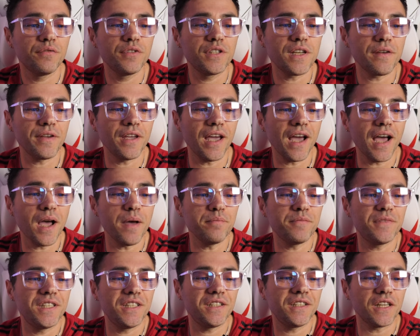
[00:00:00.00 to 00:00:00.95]
Vous avez
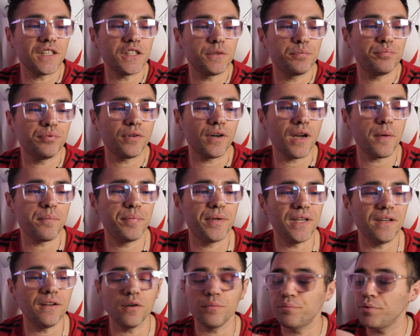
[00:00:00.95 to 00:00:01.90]
un petit cache pour la
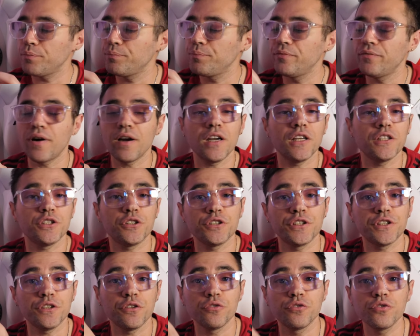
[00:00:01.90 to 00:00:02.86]
pile pour pouvoir la
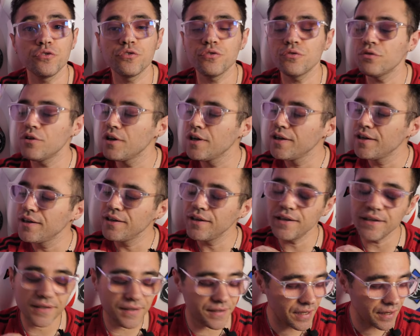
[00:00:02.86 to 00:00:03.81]
changer en 2-2.
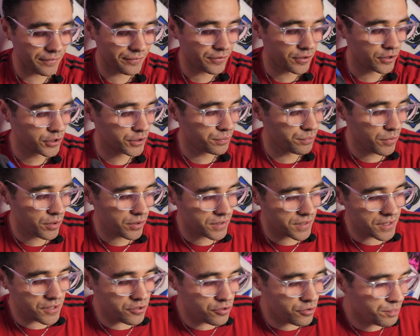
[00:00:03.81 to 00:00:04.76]
Et ça, franchement,
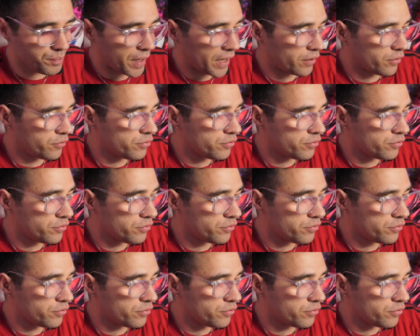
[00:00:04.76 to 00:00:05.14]
c'est super